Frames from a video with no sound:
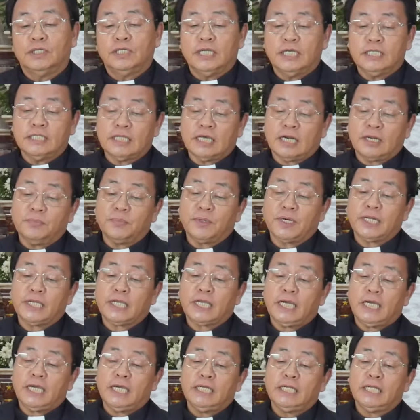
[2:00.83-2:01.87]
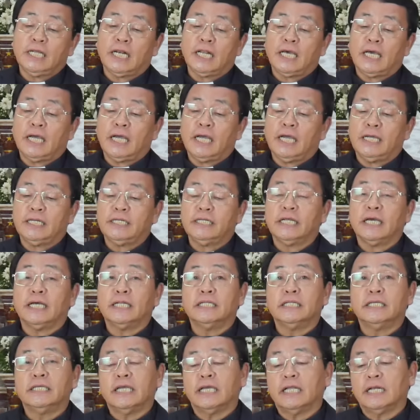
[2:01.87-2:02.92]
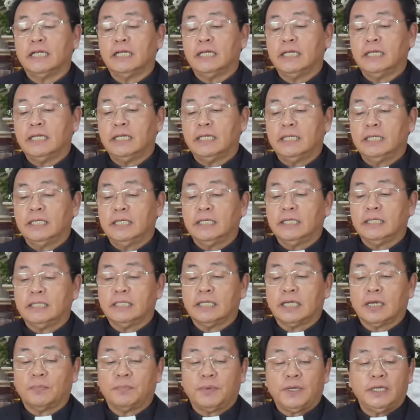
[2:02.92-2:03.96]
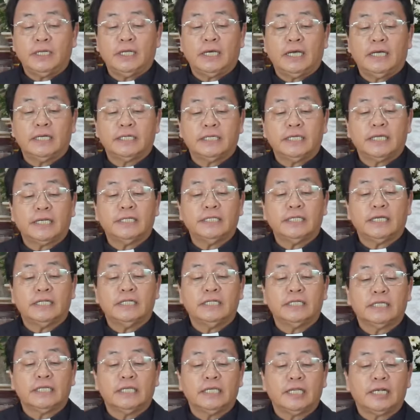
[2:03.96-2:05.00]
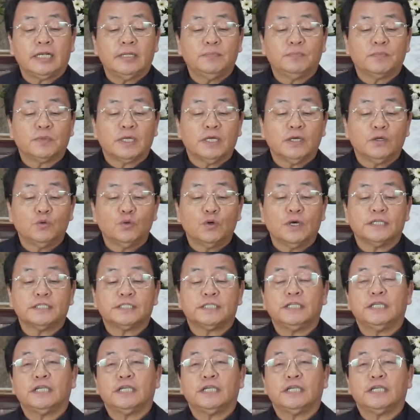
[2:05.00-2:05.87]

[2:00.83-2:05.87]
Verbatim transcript: Di antara mereka adalah Daniel yang pada akhirnya dikirim ke Gua